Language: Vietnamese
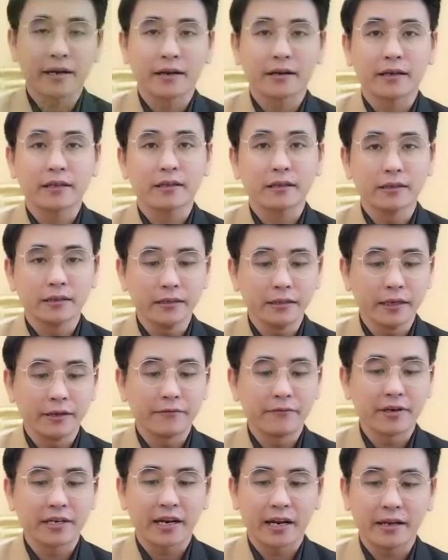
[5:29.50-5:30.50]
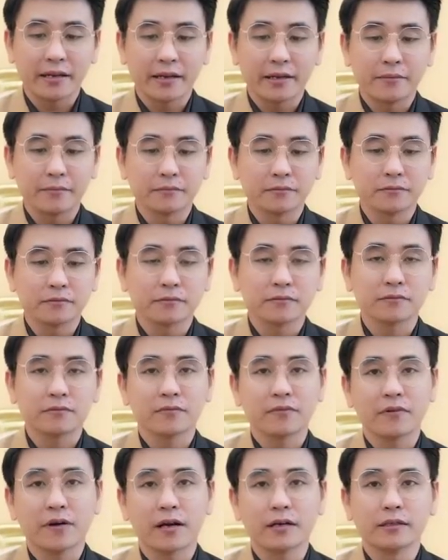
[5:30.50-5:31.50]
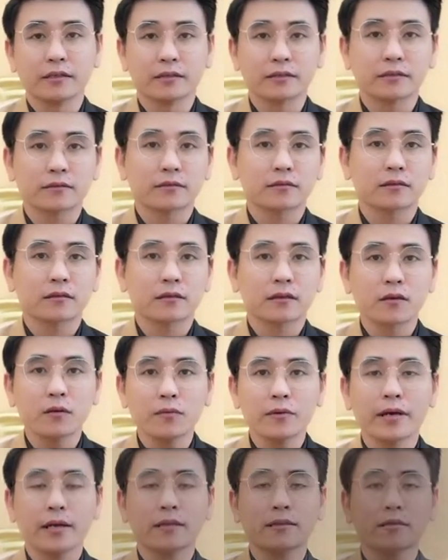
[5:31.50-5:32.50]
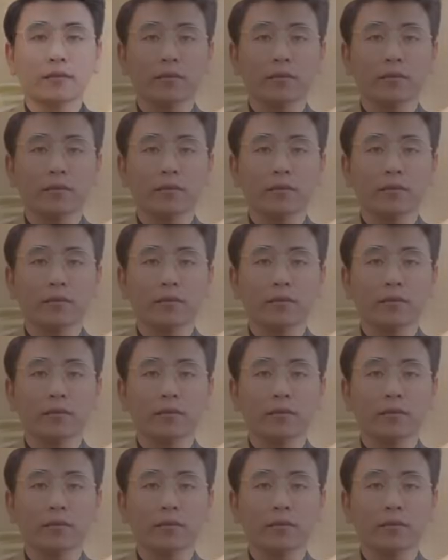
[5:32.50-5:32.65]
Kỳ Lân đã thử nghiệm và trải nghiệm và được đúc kết